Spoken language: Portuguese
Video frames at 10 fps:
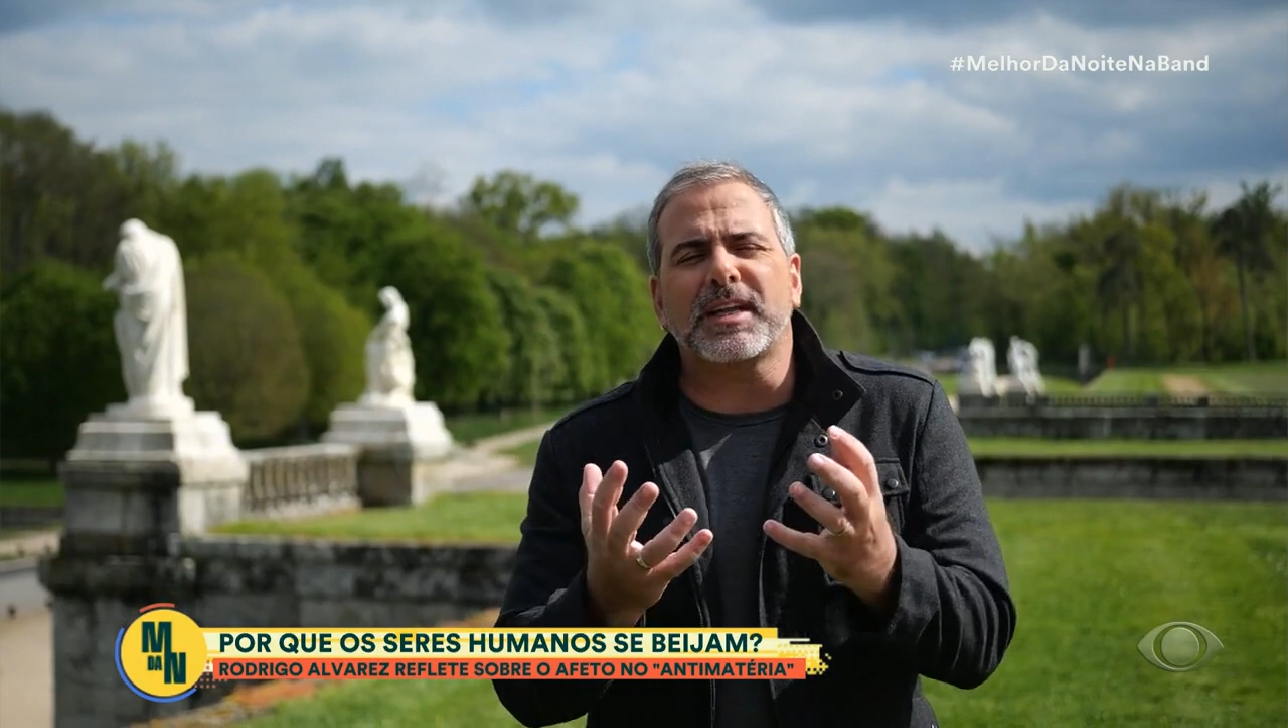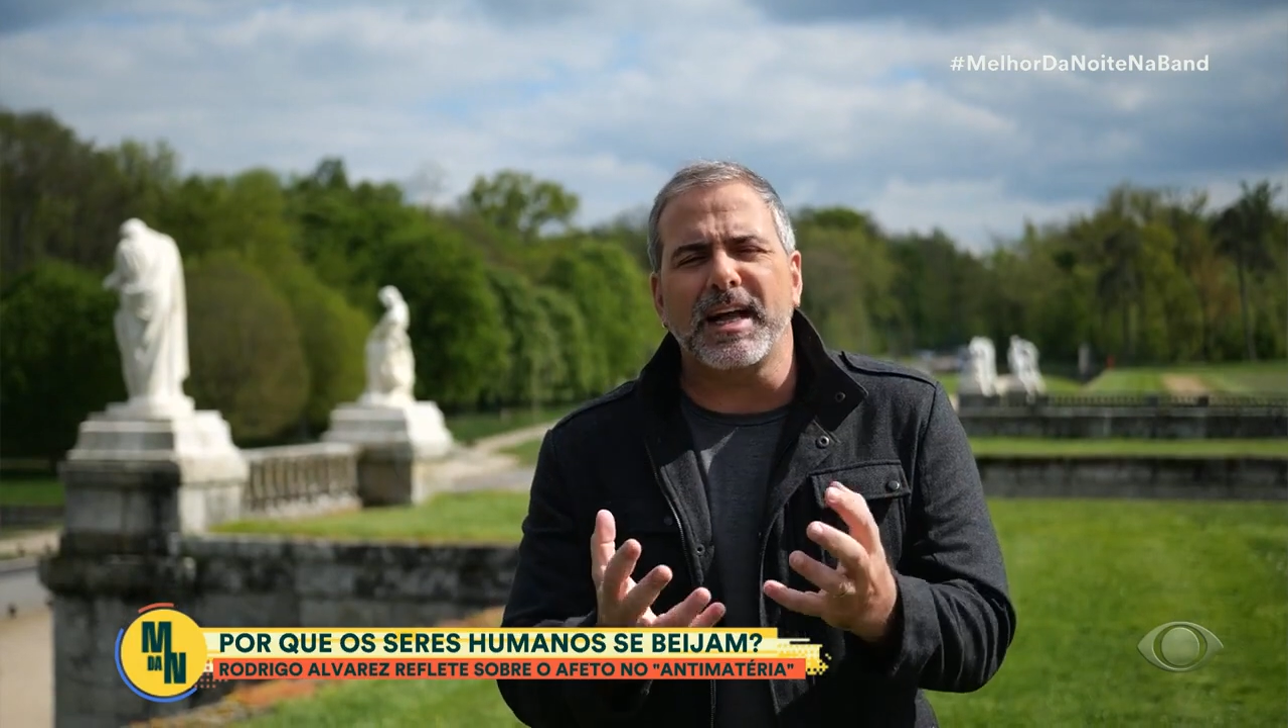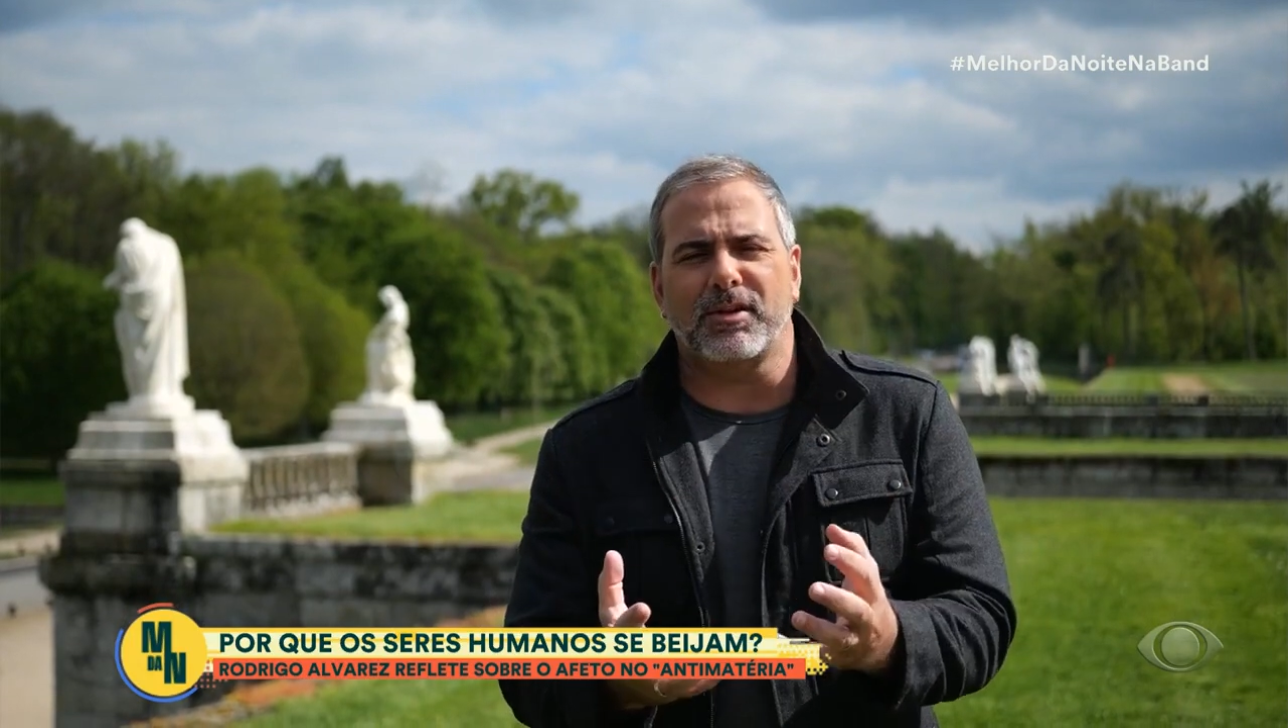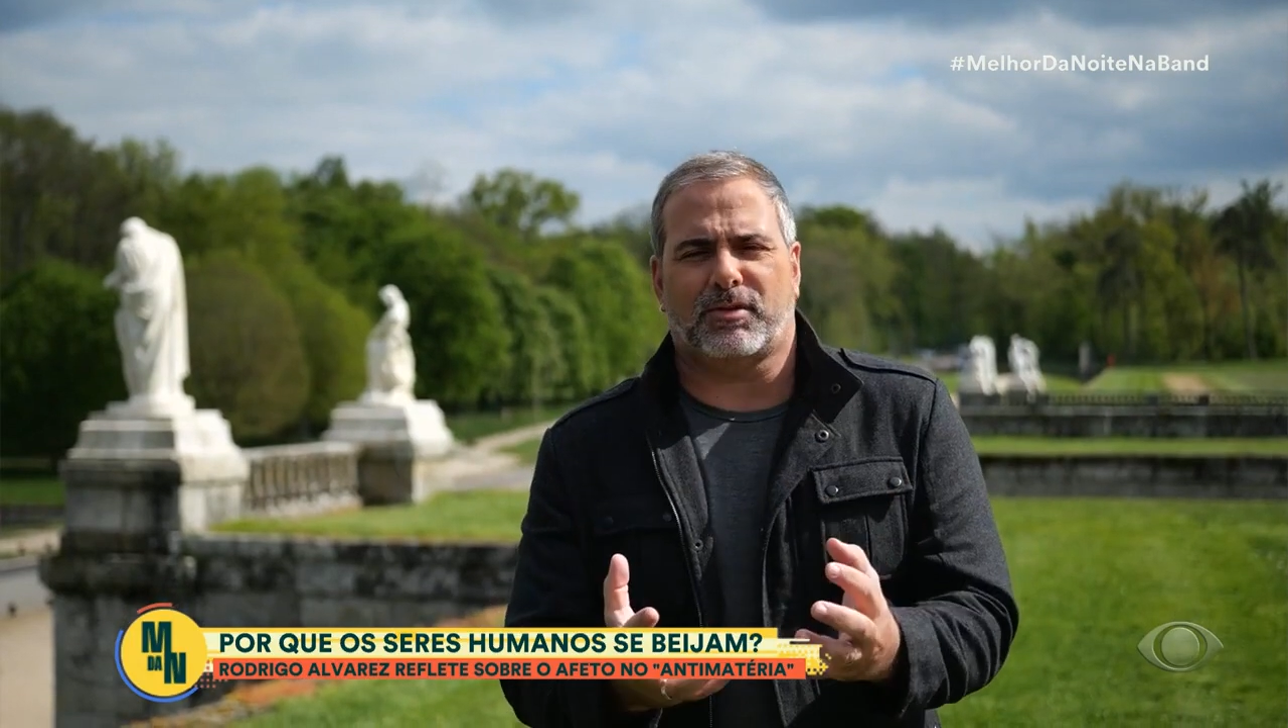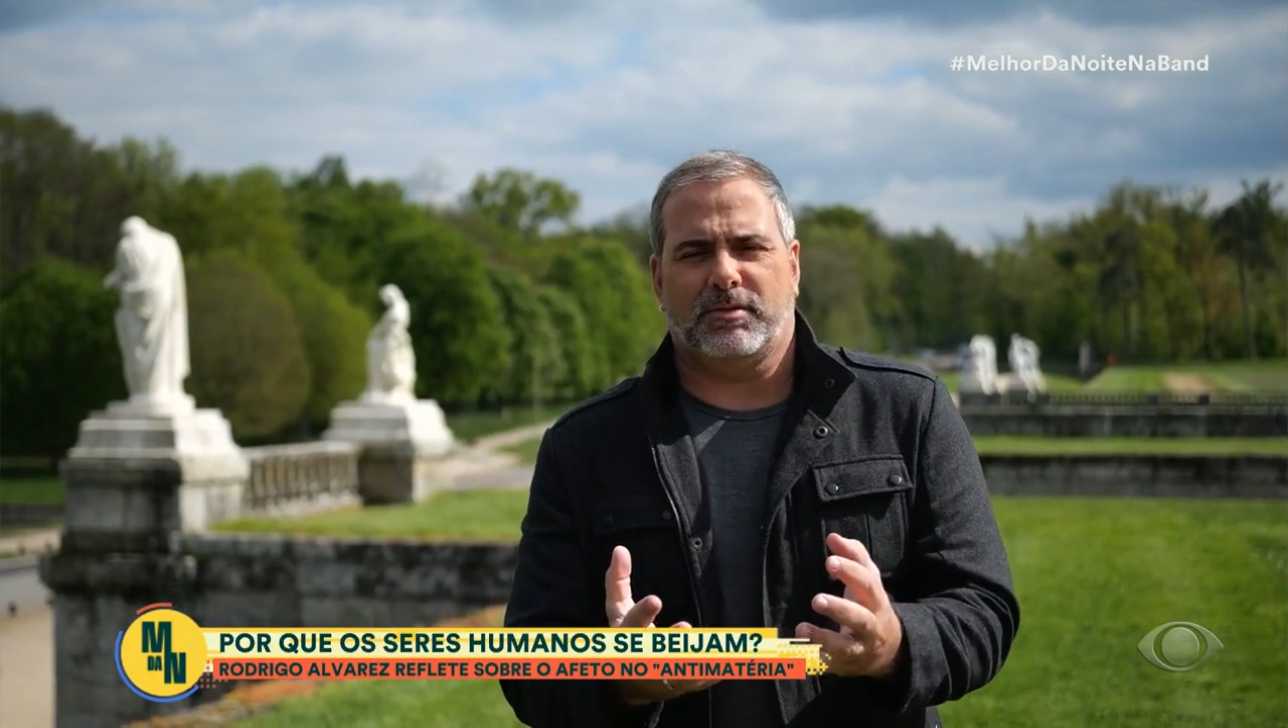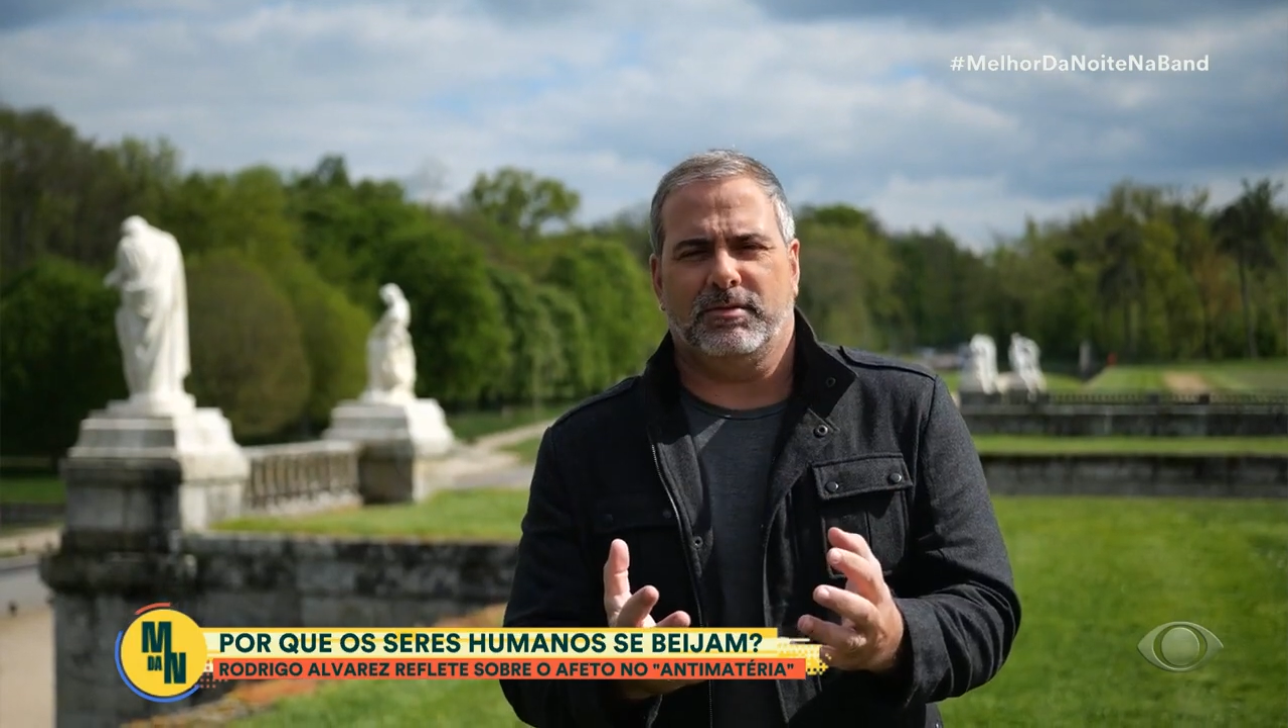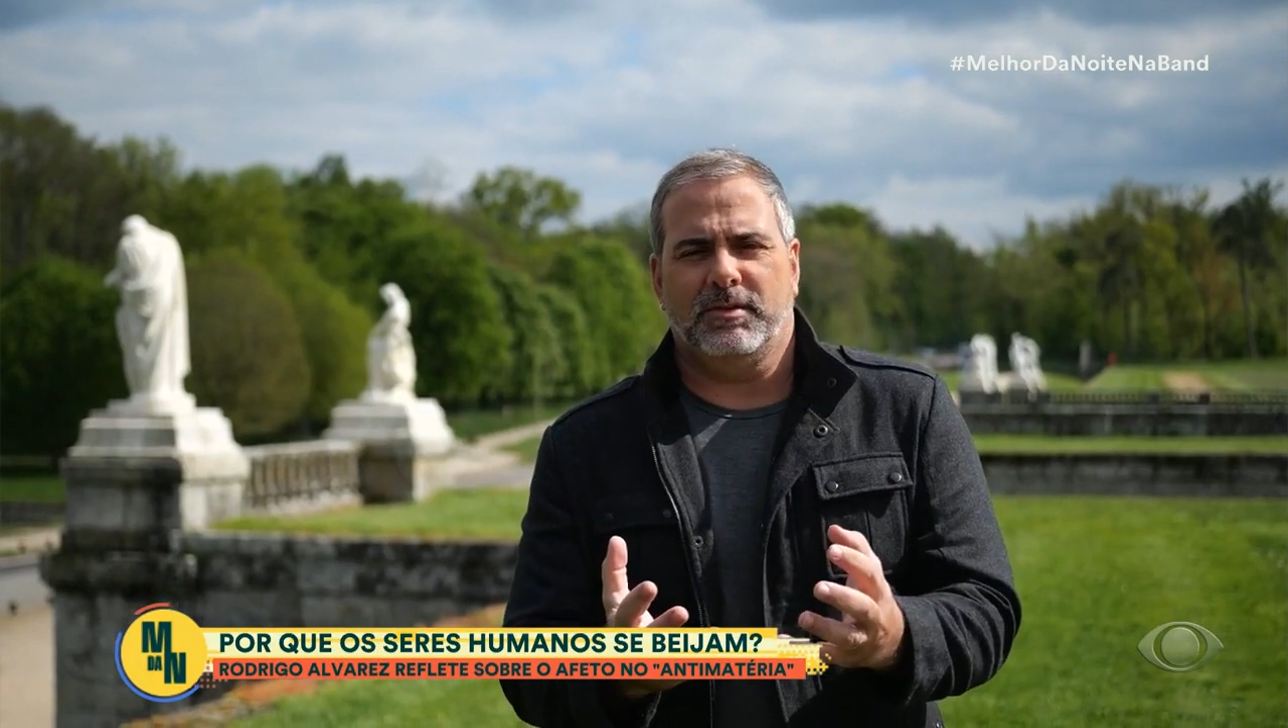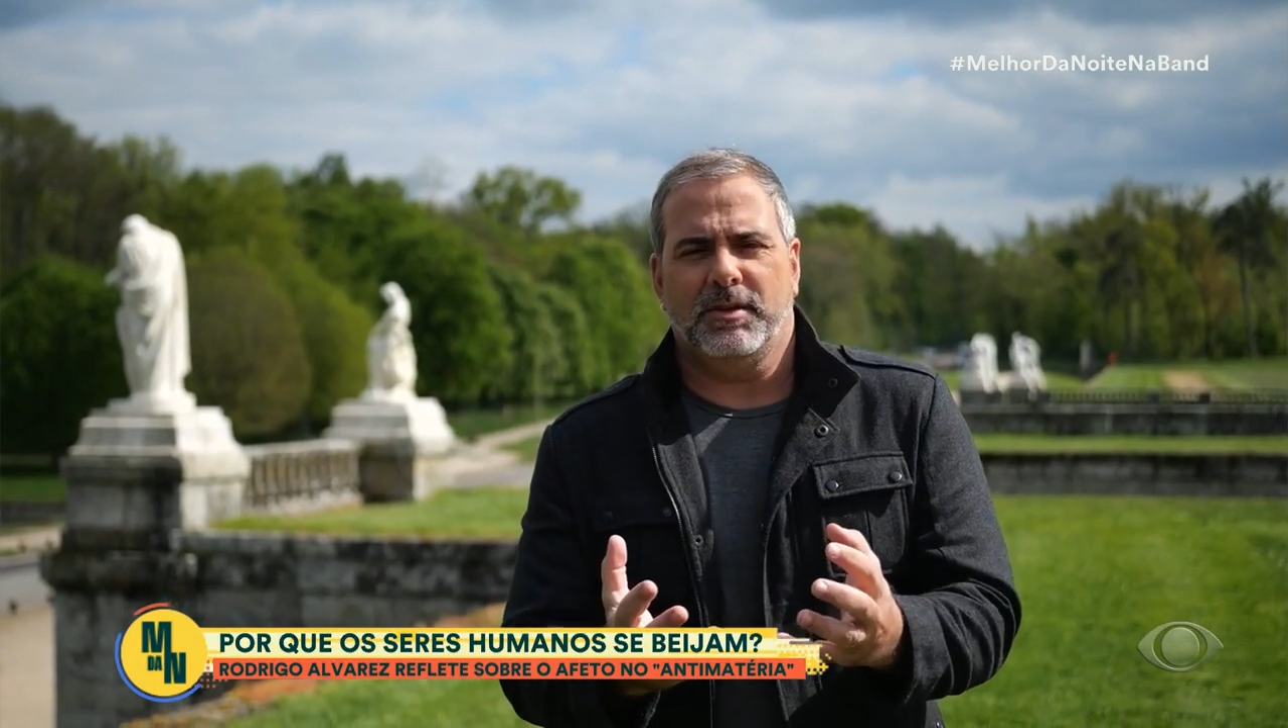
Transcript: tanto?